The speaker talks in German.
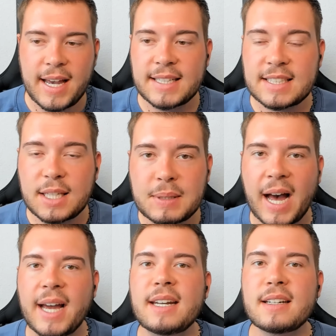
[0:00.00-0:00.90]
Es gibt
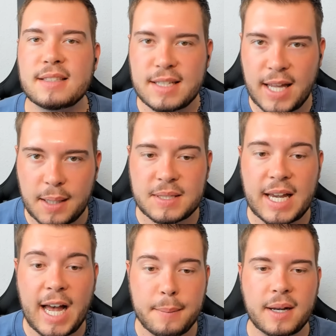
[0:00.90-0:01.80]
keine Snipes,
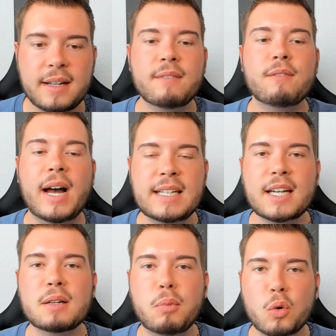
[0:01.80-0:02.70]
aber einen
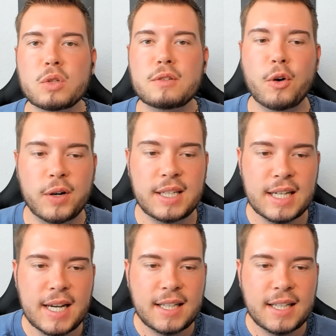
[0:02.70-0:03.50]
weiteren Bonus für euch,